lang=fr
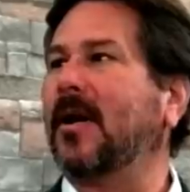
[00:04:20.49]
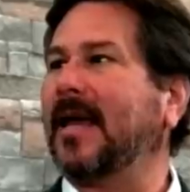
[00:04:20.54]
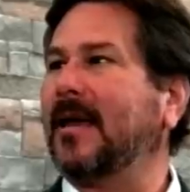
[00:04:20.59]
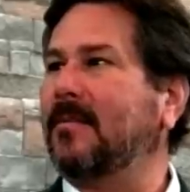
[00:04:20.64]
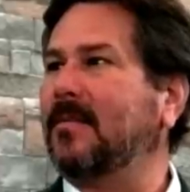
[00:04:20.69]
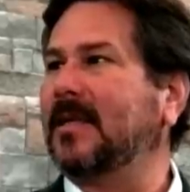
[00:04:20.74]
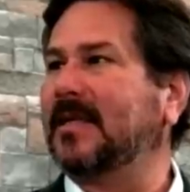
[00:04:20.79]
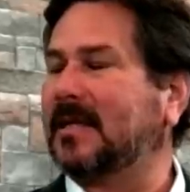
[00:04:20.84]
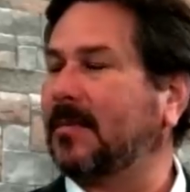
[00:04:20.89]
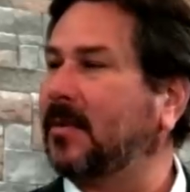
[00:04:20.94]

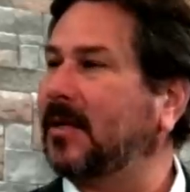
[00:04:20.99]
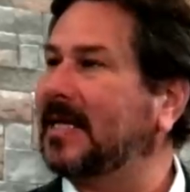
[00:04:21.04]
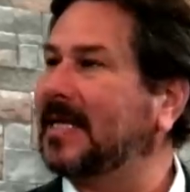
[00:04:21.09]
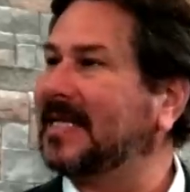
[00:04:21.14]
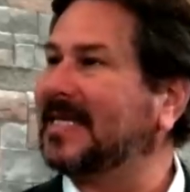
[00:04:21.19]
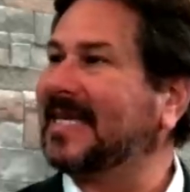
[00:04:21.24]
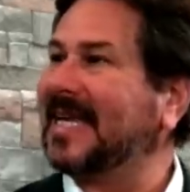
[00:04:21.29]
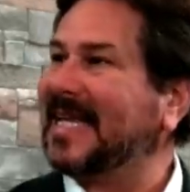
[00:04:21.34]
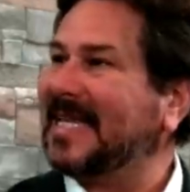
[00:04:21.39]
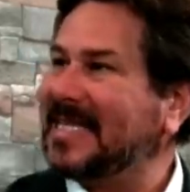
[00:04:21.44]
aimer. Ce pas
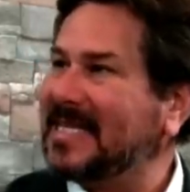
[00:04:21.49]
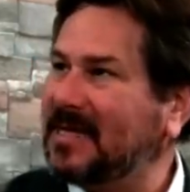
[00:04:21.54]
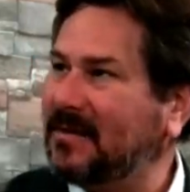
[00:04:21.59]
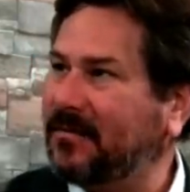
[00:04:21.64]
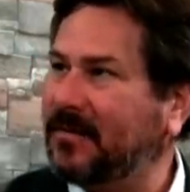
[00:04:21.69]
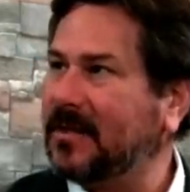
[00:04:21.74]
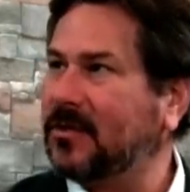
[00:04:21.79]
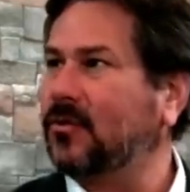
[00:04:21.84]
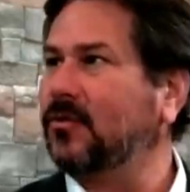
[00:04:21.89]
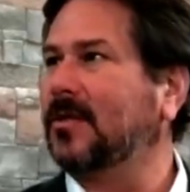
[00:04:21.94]
les
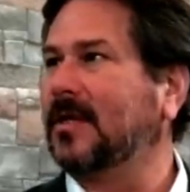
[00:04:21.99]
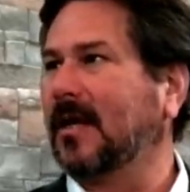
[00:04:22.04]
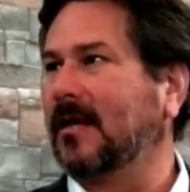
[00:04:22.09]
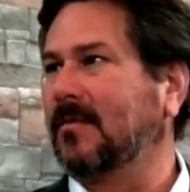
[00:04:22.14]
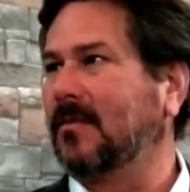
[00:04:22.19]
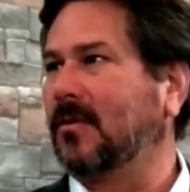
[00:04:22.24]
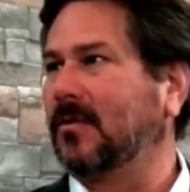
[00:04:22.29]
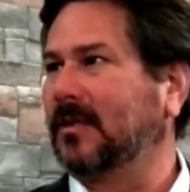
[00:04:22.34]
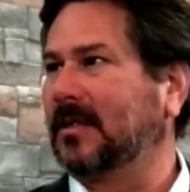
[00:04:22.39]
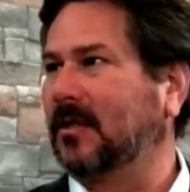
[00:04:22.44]
individus dans le
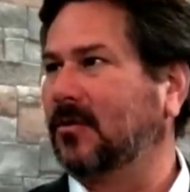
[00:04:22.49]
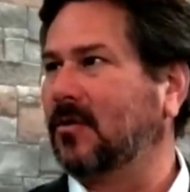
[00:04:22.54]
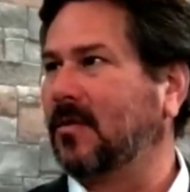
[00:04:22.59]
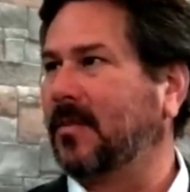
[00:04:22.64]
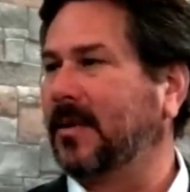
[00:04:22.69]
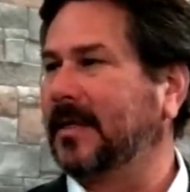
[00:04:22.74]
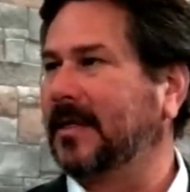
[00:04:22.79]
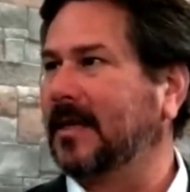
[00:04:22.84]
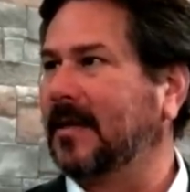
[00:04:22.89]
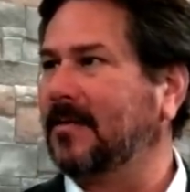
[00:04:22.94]
monde qui ne doivent
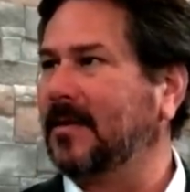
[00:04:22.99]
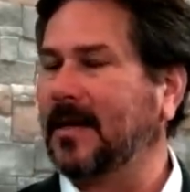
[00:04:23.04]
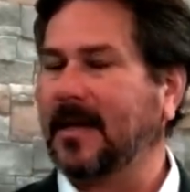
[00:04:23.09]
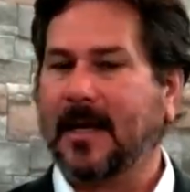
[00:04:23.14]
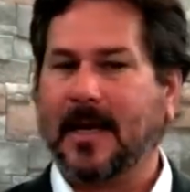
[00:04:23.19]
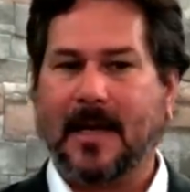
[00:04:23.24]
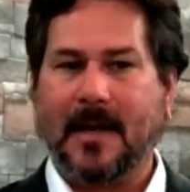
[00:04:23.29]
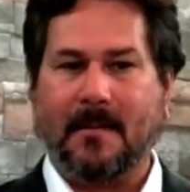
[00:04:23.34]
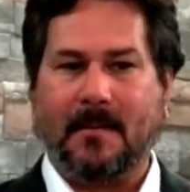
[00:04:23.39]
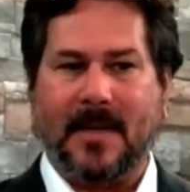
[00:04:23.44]
pas être aimés,
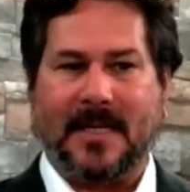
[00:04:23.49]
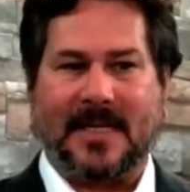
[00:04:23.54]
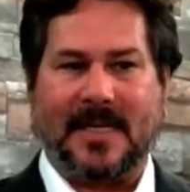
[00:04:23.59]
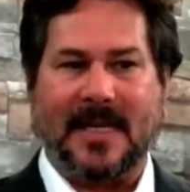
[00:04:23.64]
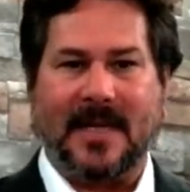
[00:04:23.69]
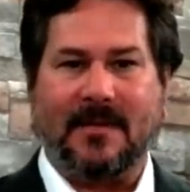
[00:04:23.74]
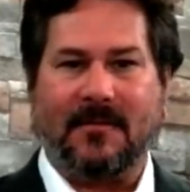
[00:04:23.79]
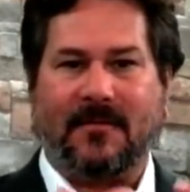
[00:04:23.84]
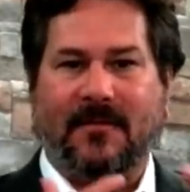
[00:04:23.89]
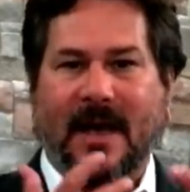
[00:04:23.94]
mais
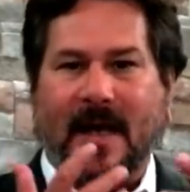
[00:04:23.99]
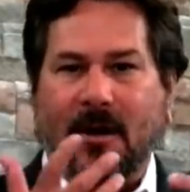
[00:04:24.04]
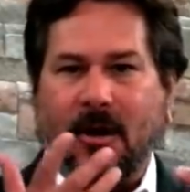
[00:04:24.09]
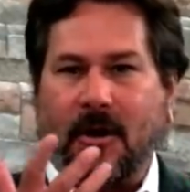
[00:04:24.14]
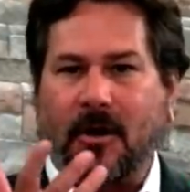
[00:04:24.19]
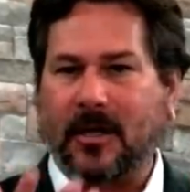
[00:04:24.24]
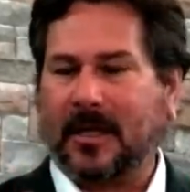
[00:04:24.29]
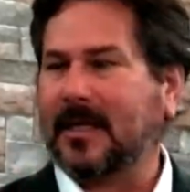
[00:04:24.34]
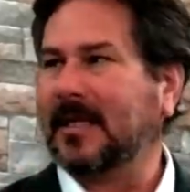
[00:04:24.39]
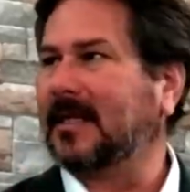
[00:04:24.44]
les
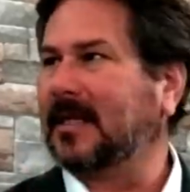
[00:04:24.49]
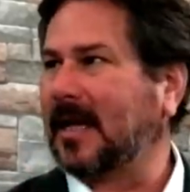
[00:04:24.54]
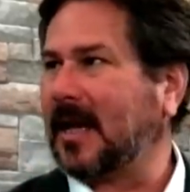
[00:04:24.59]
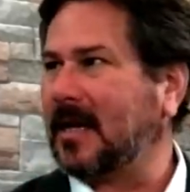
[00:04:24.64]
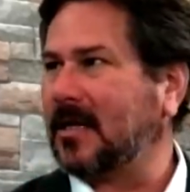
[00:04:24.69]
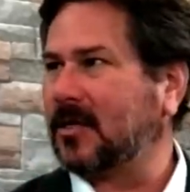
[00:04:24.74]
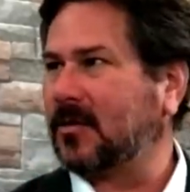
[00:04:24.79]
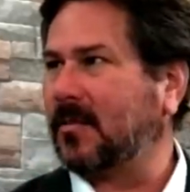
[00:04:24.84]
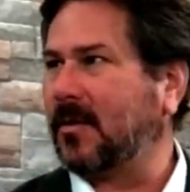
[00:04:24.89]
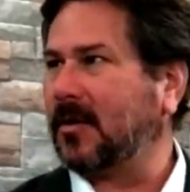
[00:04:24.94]
valeurs qu'ils
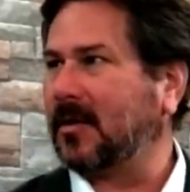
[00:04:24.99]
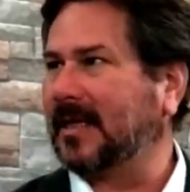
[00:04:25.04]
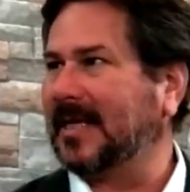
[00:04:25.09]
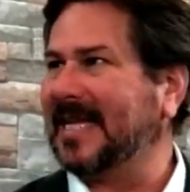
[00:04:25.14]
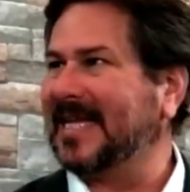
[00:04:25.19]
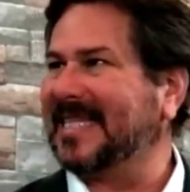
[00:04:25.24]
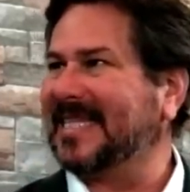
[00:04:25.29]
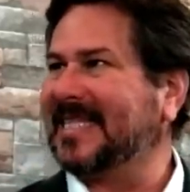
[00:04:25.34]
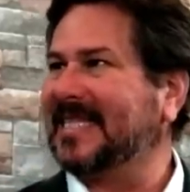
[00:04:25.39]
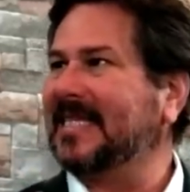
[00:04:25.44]
transportent,
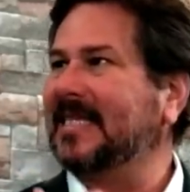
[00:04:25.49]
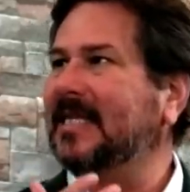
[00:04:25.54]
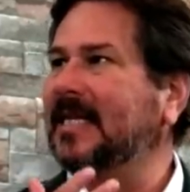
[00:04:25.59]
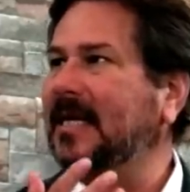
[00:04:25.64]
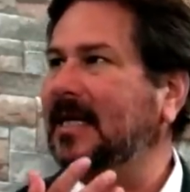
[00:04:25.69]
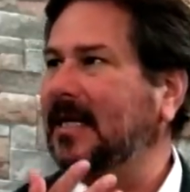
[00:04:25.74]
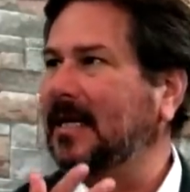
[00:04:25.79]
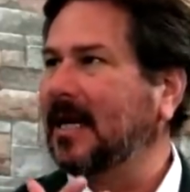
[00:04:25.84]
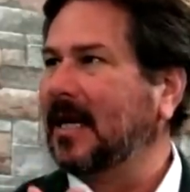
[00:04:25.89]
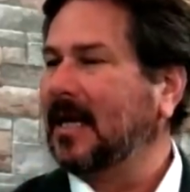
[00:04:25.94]
les
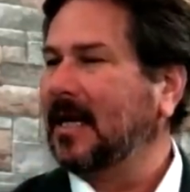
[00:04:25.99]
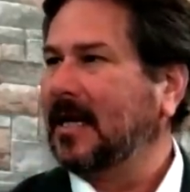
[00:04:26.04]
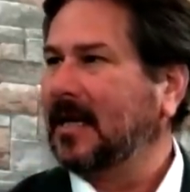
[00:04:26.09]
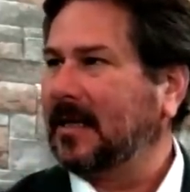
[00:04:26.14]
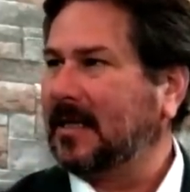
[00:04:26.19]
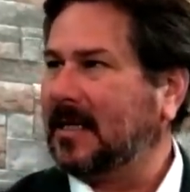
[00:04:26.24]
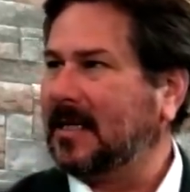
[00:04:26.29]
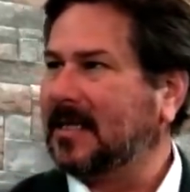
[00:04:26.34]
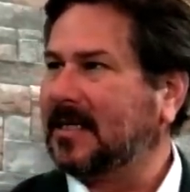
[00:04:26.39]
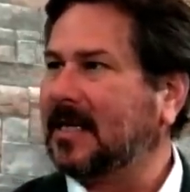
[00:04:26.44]
idées
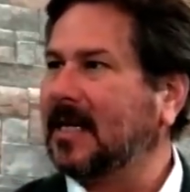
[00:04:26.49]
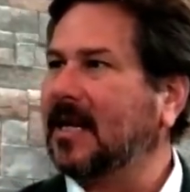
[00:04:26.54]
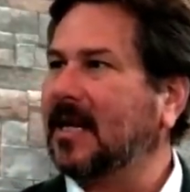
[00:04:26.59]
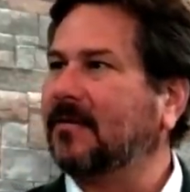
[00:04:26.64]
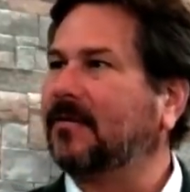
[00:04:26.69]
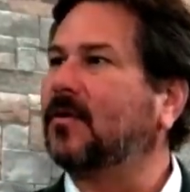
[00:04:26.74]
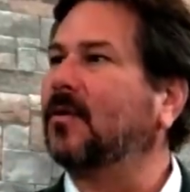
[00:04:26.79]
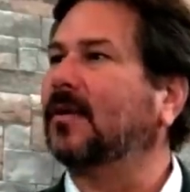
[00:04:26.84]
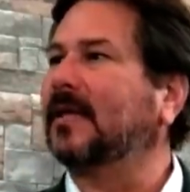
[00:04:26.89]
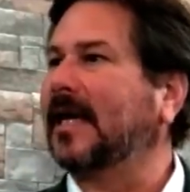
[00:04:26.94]
qui
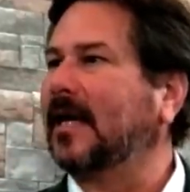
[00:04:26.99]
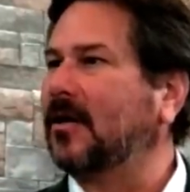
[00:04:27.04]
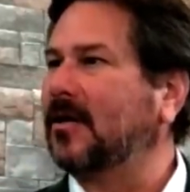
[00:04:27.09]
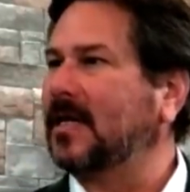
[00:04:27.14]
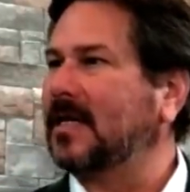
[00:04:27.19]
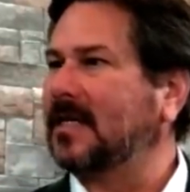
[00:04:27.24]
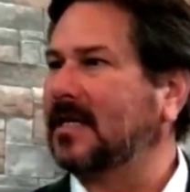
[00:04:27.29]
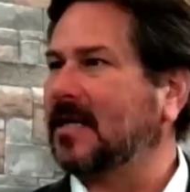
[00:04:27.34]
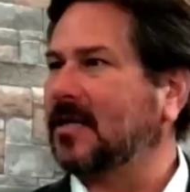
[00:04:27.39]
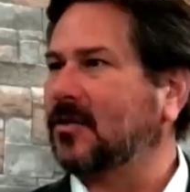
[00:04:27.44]
s'élèvent contre la
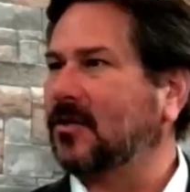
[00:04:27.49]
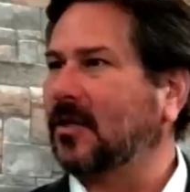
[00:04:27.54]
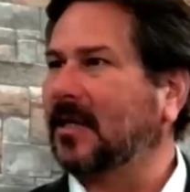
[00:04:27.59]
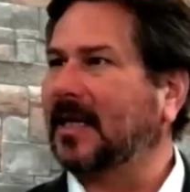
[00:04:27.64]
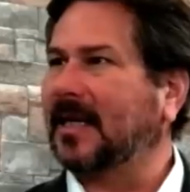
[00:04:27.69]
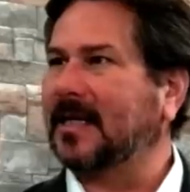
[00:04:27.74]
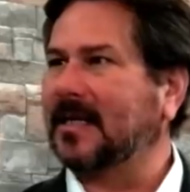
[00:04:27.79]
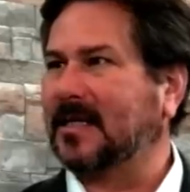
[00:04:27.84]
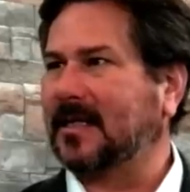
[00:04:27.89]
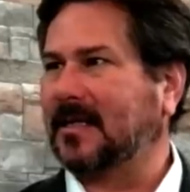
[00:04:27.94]
connaissance de
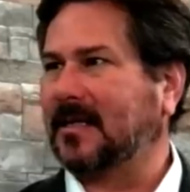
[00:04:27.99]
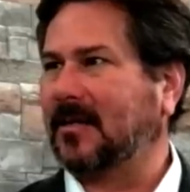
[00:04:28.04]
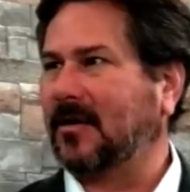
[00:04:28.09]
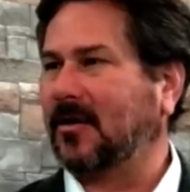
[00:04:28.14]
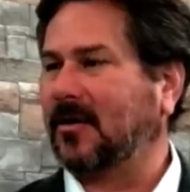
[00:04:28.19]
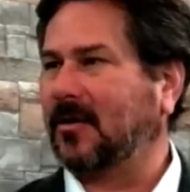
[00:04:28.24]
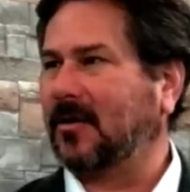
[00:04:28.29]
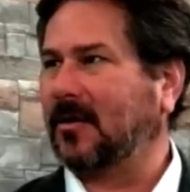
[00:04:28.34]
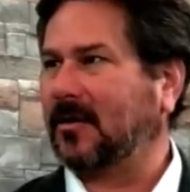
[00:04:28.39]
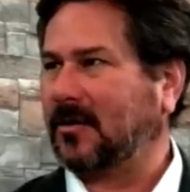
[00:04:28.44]
Christ.
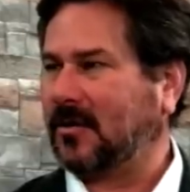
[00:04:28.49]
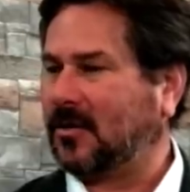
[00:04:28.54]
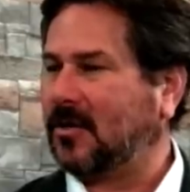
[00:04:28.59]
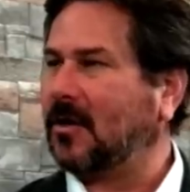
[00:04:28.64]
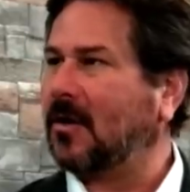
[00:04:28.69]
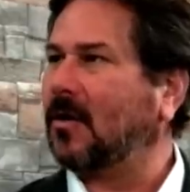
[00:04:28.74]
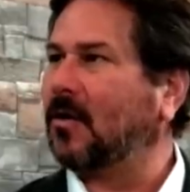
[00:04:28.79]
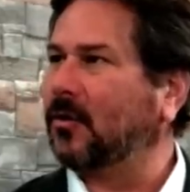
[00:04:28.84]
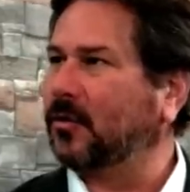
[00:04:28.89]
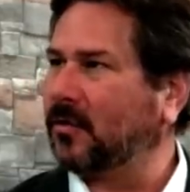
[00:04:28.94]
Euh,
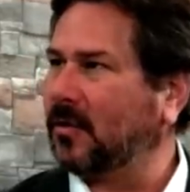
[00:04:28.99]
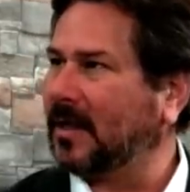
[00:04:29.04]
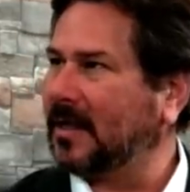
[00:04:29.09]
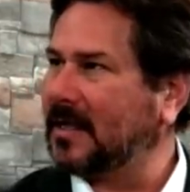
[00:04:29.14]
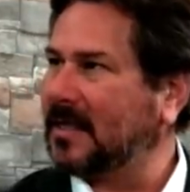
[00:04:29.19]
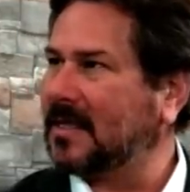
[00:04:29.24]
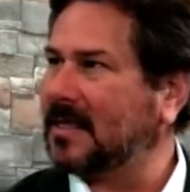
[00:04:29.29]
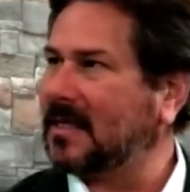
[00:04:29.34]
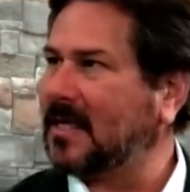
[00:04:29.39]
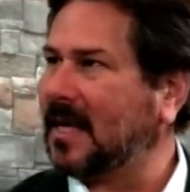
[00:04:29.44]
ça, on doit
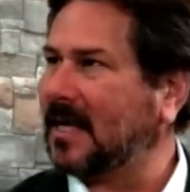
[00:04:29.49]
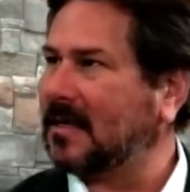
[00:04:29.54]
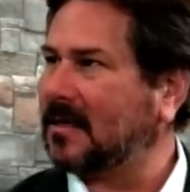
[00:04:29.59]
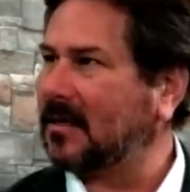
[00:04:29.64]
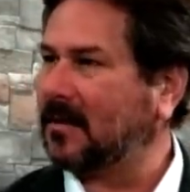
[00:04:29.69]
résister à ça.